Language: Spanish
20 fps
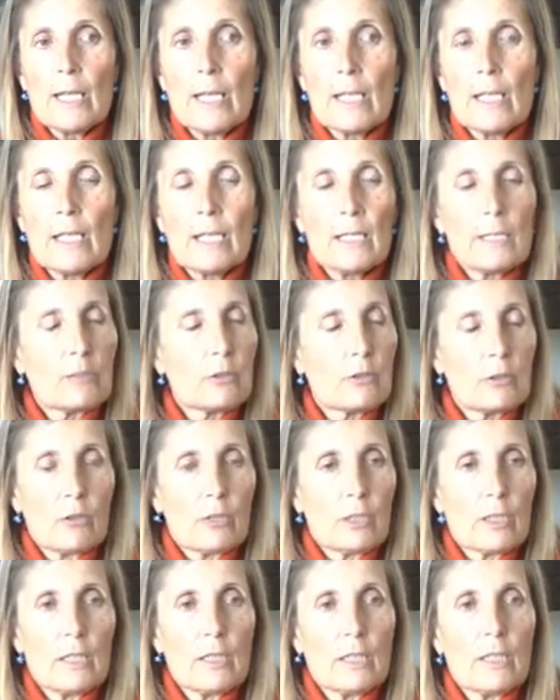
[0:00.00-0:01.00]
De,
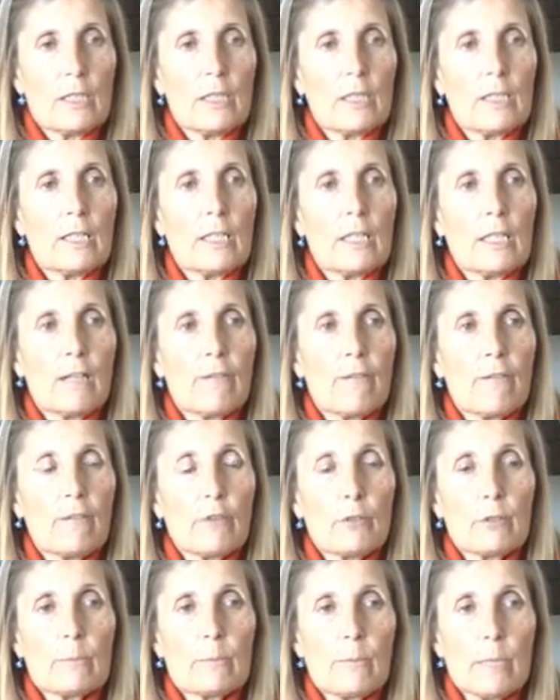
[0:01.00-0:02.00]
no, en la
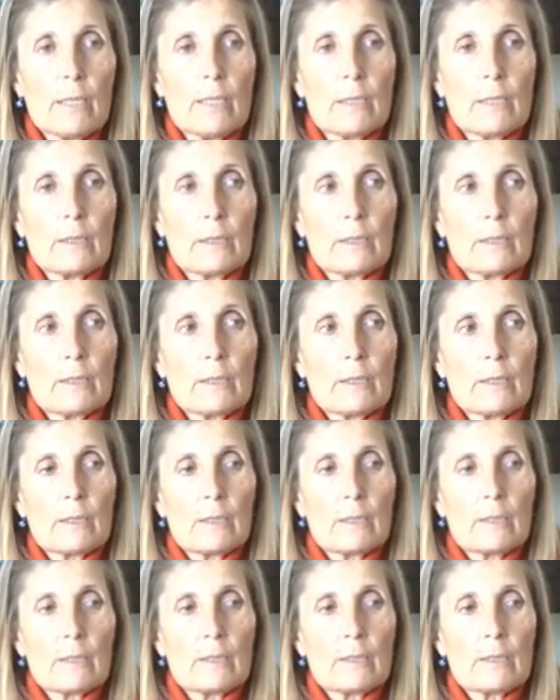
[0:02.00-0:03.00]
forma
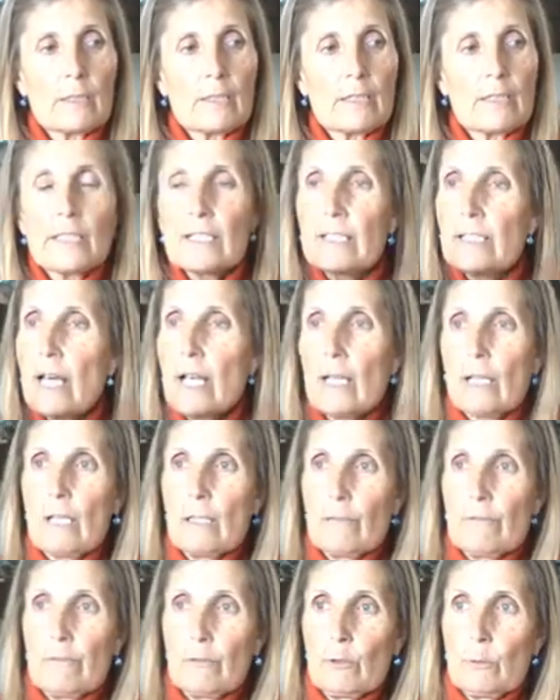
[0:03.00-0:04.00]
de dar
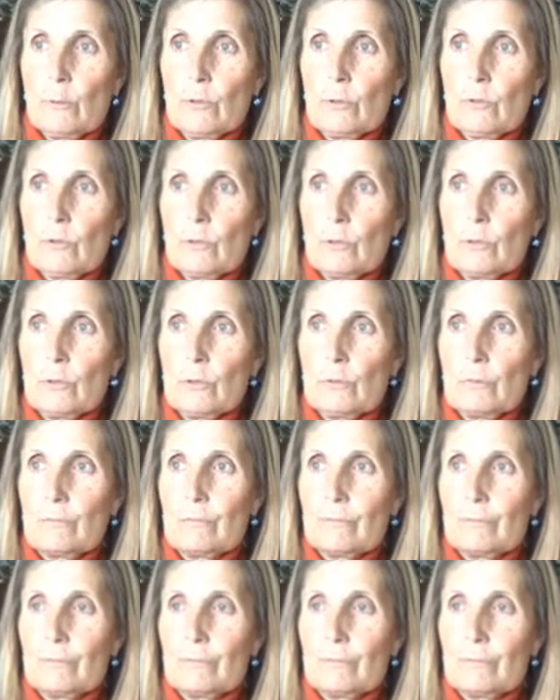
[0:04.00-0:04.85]
la información.